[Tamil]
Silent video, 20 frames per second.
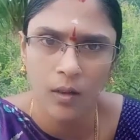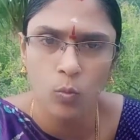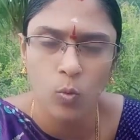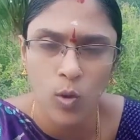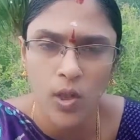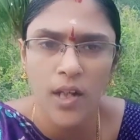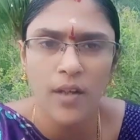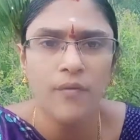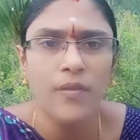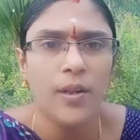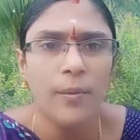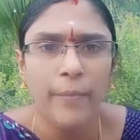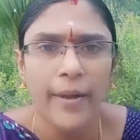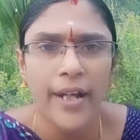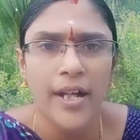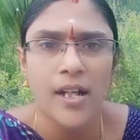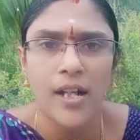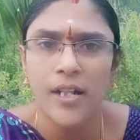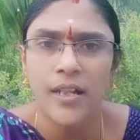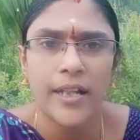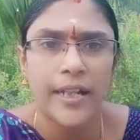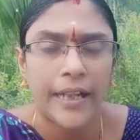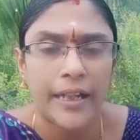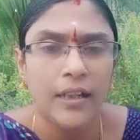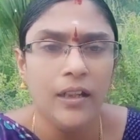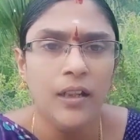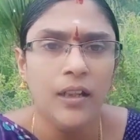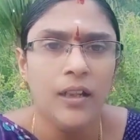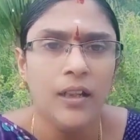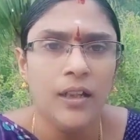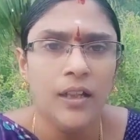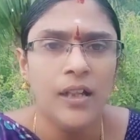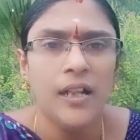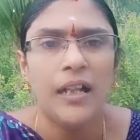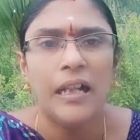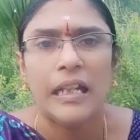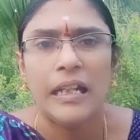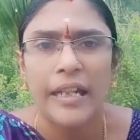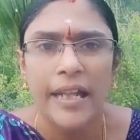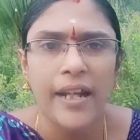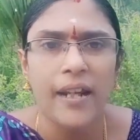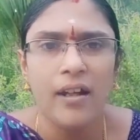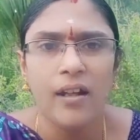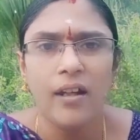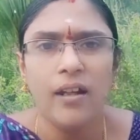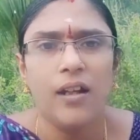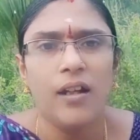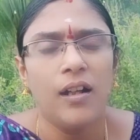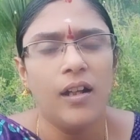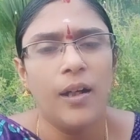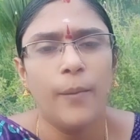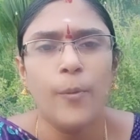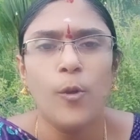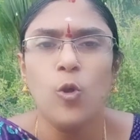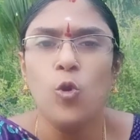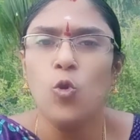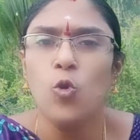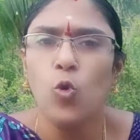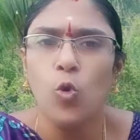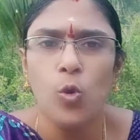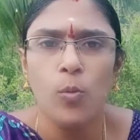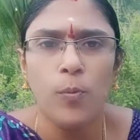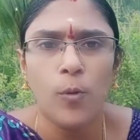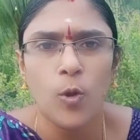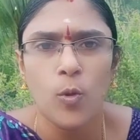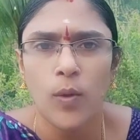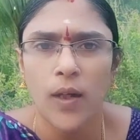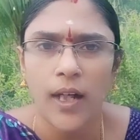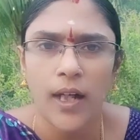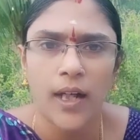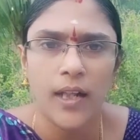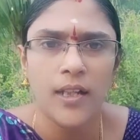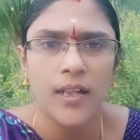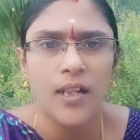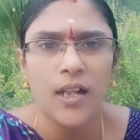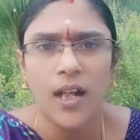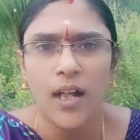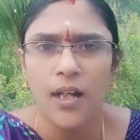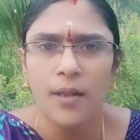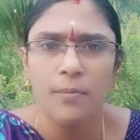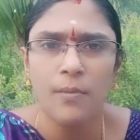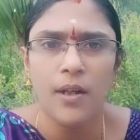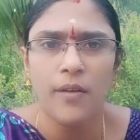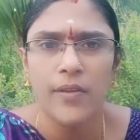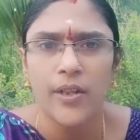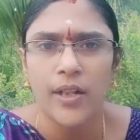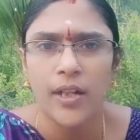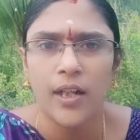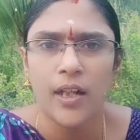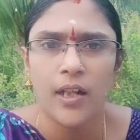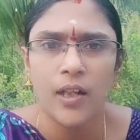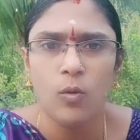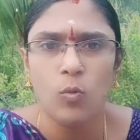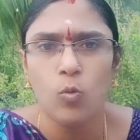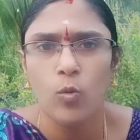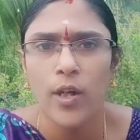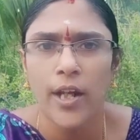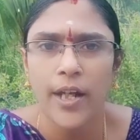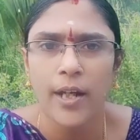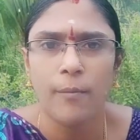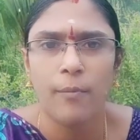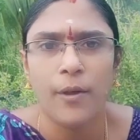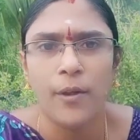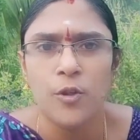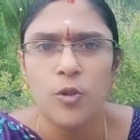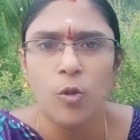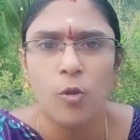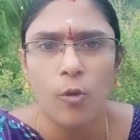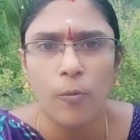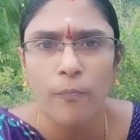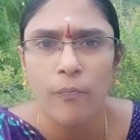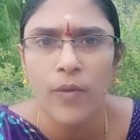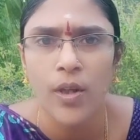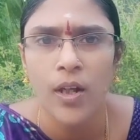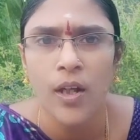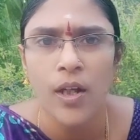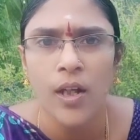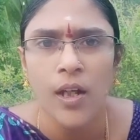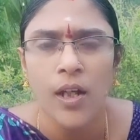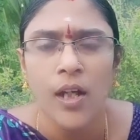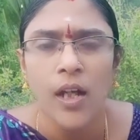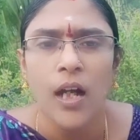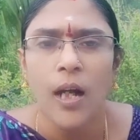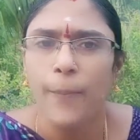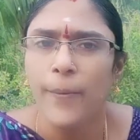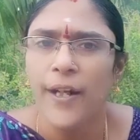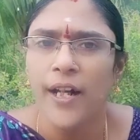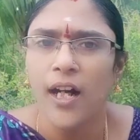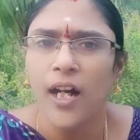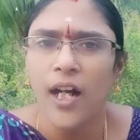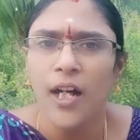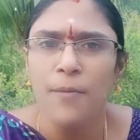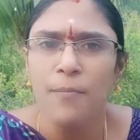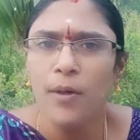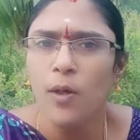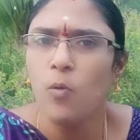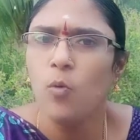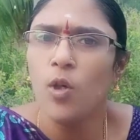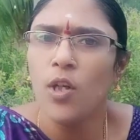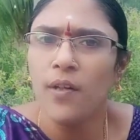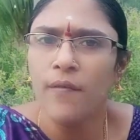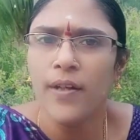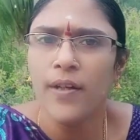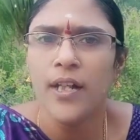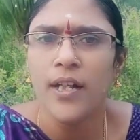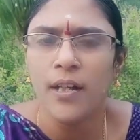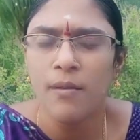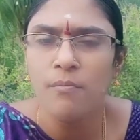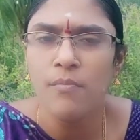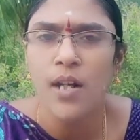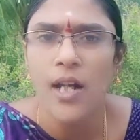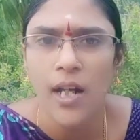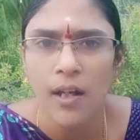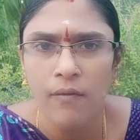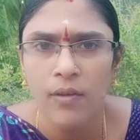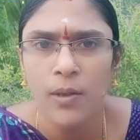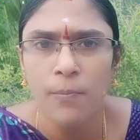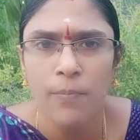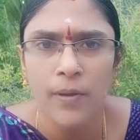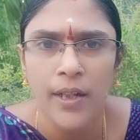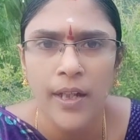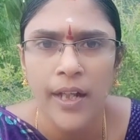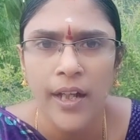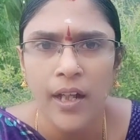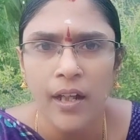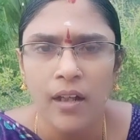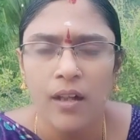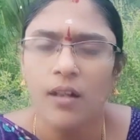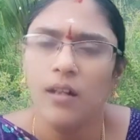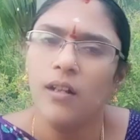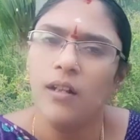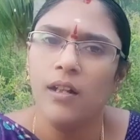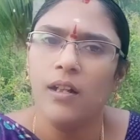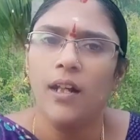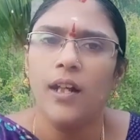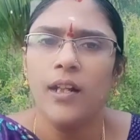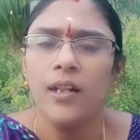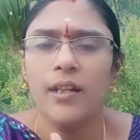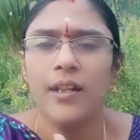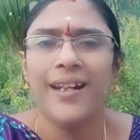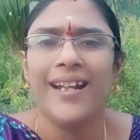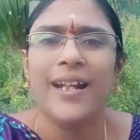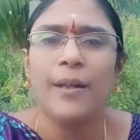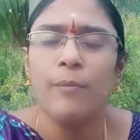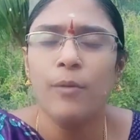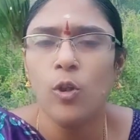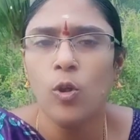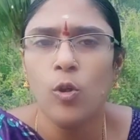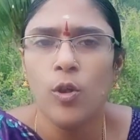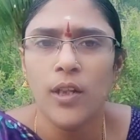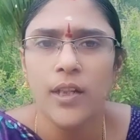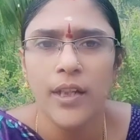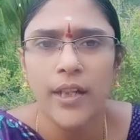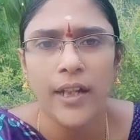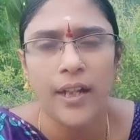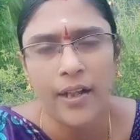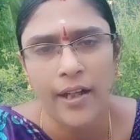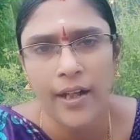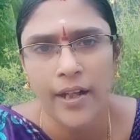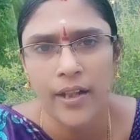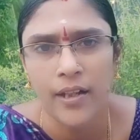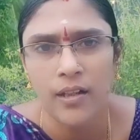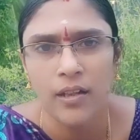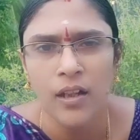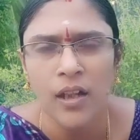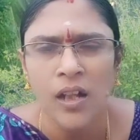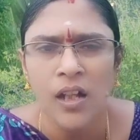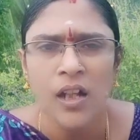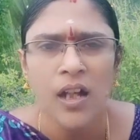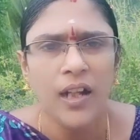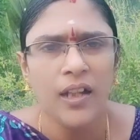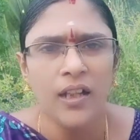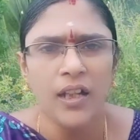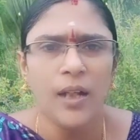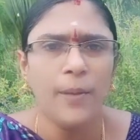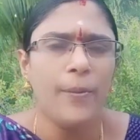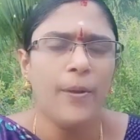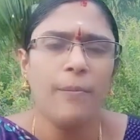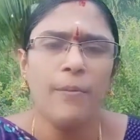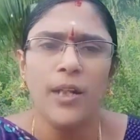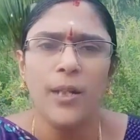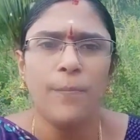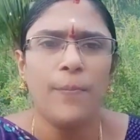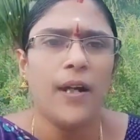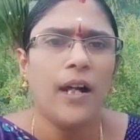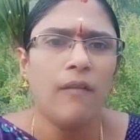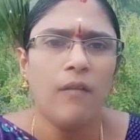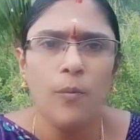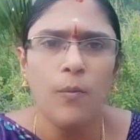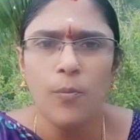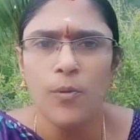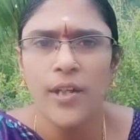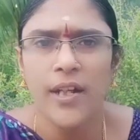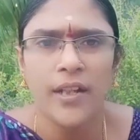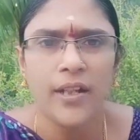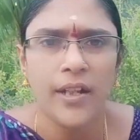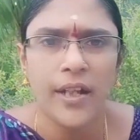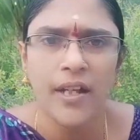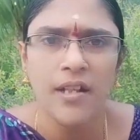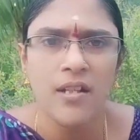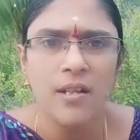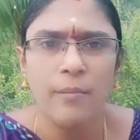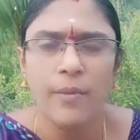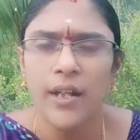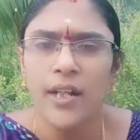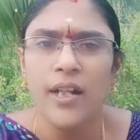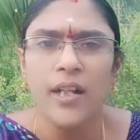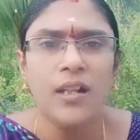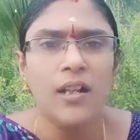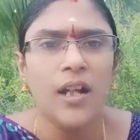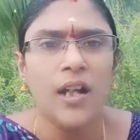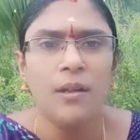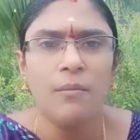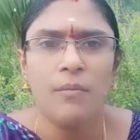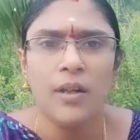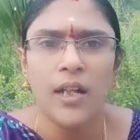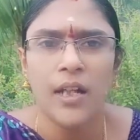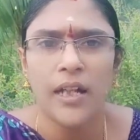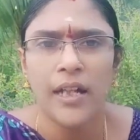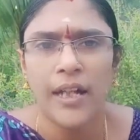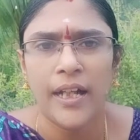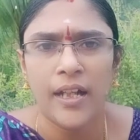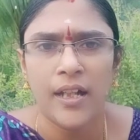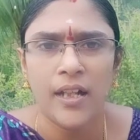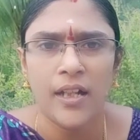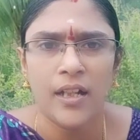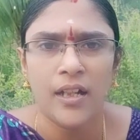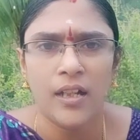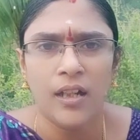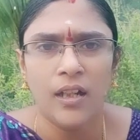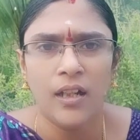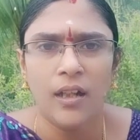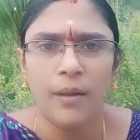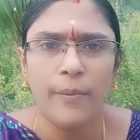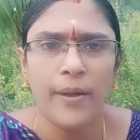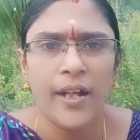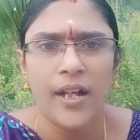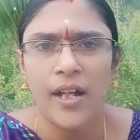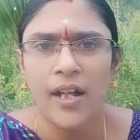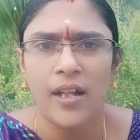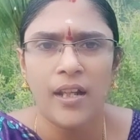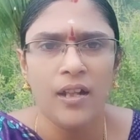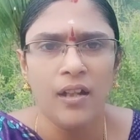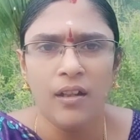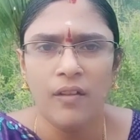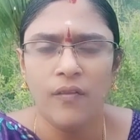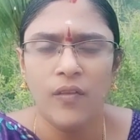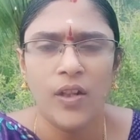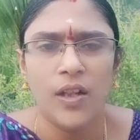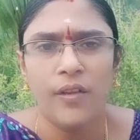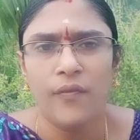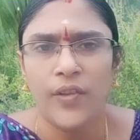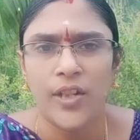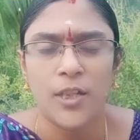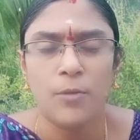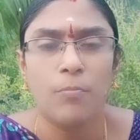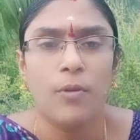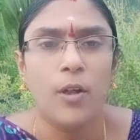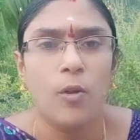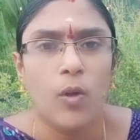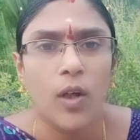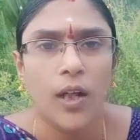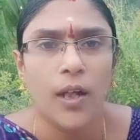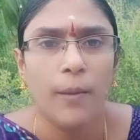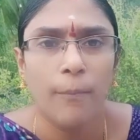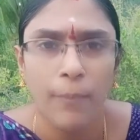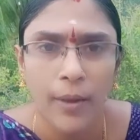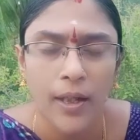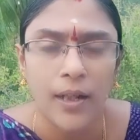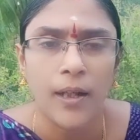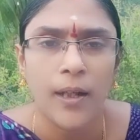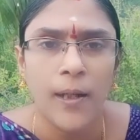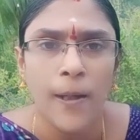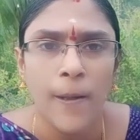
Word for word: உணவு அப்படிங்கிறது எள் நீர் அப்புறம் நூல் போடுவாங்க அதுதான் ஆன்மாவிற்கான உடை அப்படின்னு சொல்கிறோம் அப்படி ஆன்மா ஒரு வருடம் ட்ராவல் பண்ணி அந்த யமலோகத்தை அடையுது அதுக்கப்புறம் அது பாவ புண்ணியத்துக்கு ஏற்ற மாதிரி அந்த ஆன்மாக்கள் எங்கே இருக்க அப்படிங்கிறத அவங்க ஃபிக்ஸ் பண்ணுவாங்க பட்